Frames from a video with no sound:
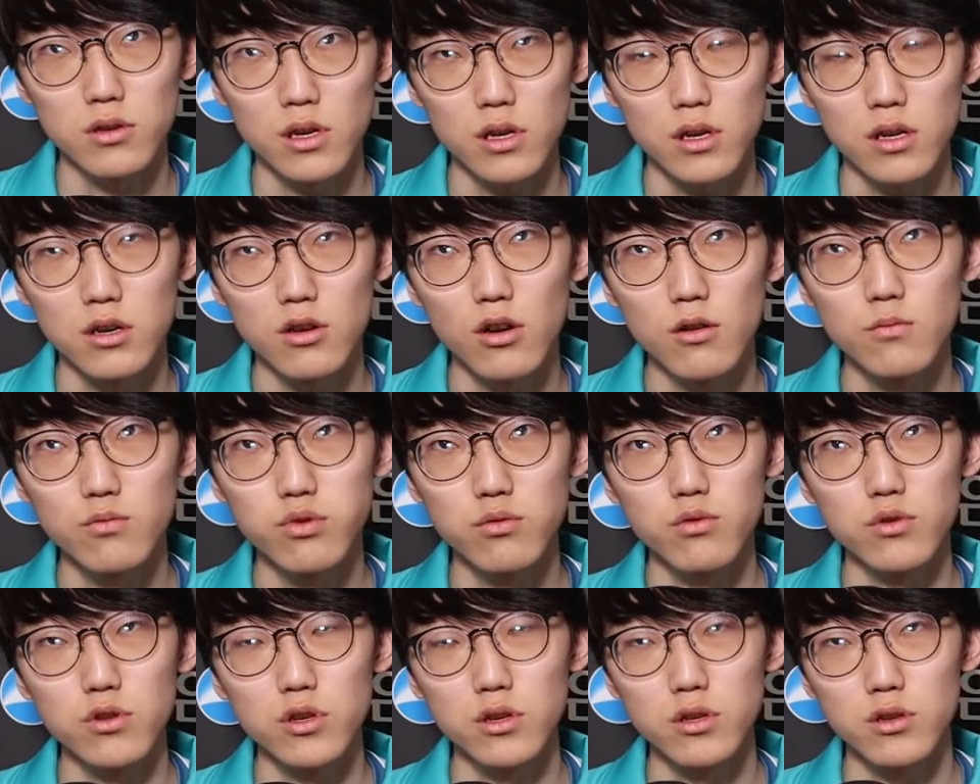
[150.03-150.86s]
이제 그런
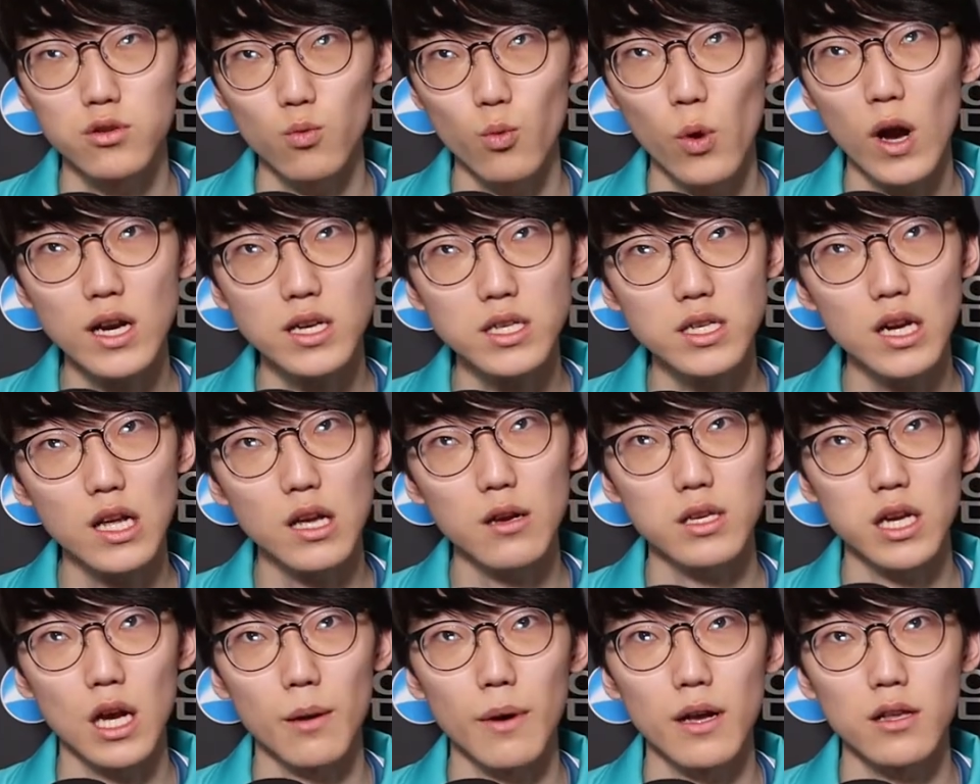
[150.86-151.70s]
부분을 좀 확실하게
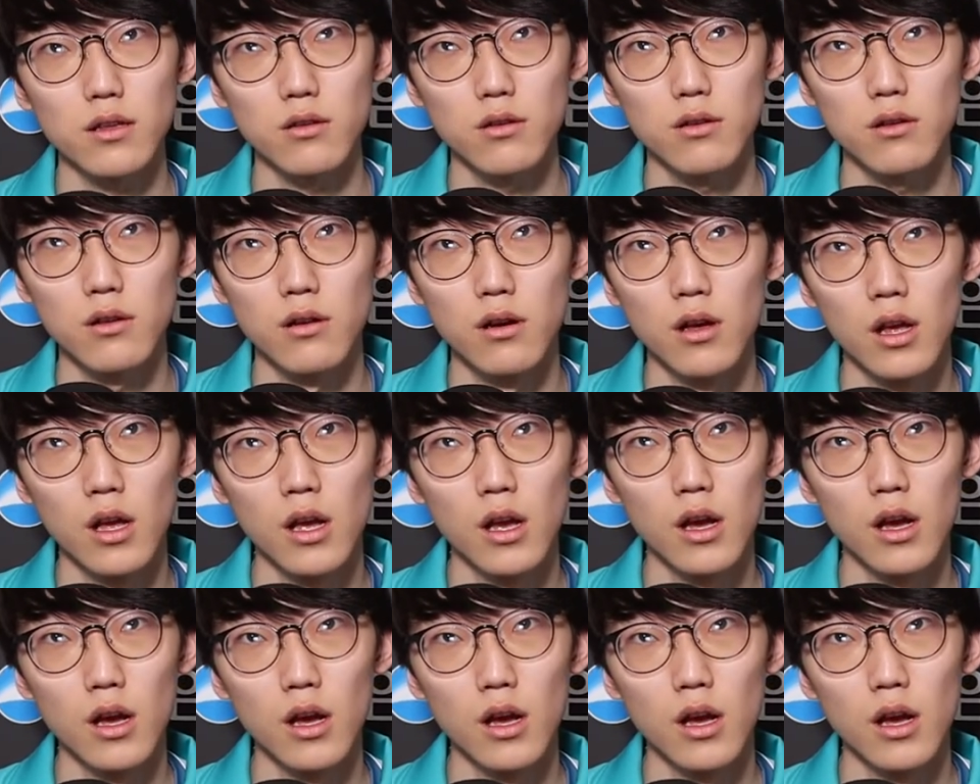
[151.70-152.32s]
잡아서